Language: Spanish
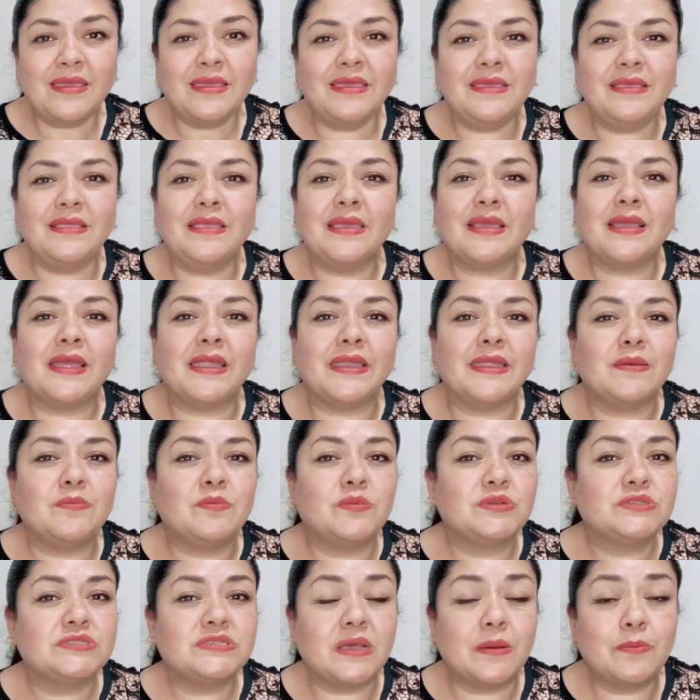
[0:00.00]
y
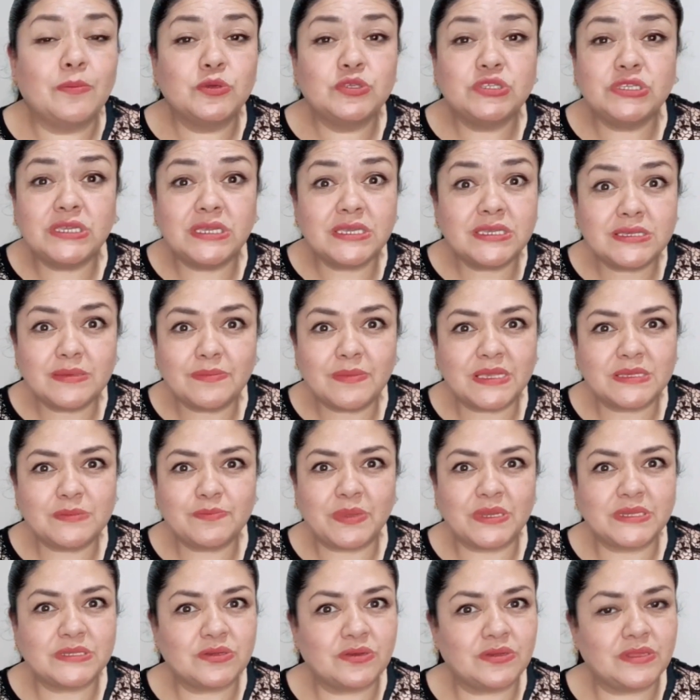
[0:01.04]
llegaremos a muchísimas
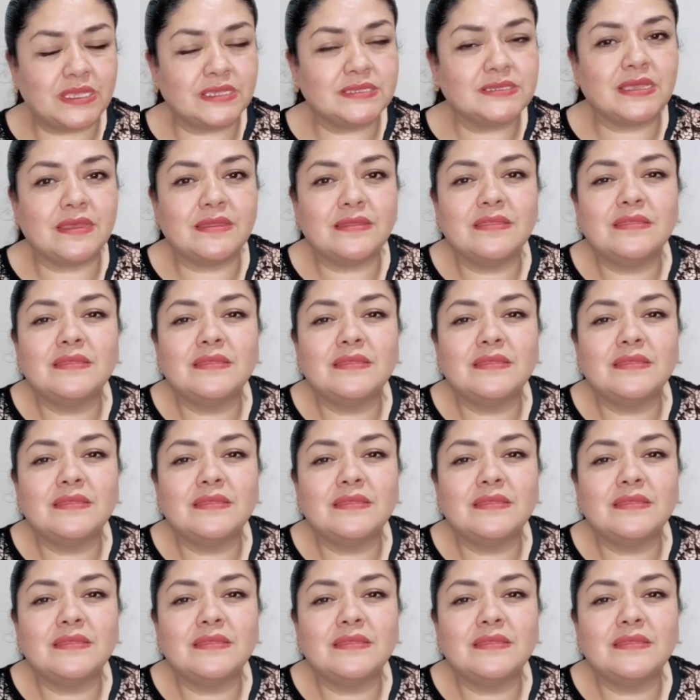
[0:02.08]
personas que